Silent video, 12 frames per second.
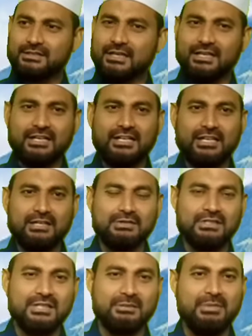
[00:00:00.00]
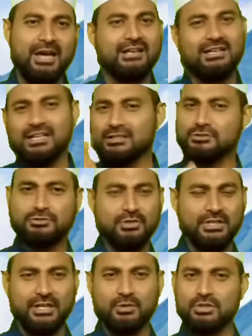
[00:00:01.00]
எங்கே நீனு வந்து மேற்குலேருந்து
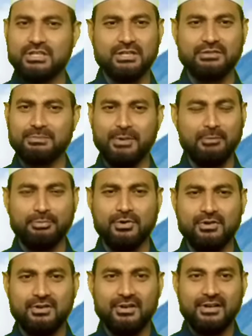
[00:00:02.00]
சூரியனை உதிக்க போய் பார்ப்போம்